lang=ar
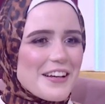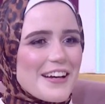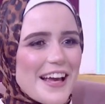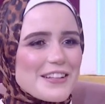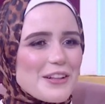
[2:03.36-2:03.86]

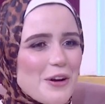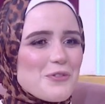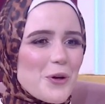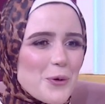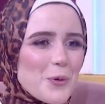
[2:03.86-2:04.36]
كان
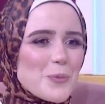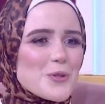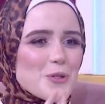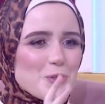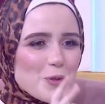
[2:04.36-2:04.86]
الله في عونهم
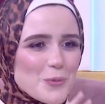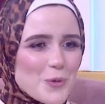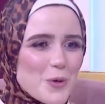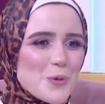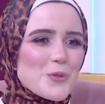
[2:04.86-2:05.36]

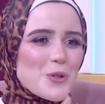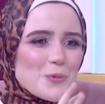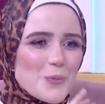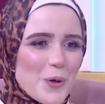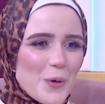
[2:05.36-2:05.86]
بيصوموا
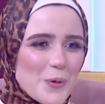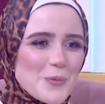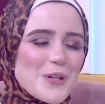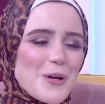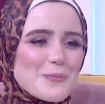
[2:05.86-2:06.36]

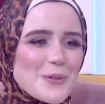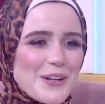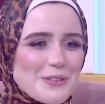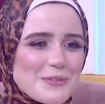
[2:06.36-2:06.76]
وبيطبخوا وبيربوا الاطفال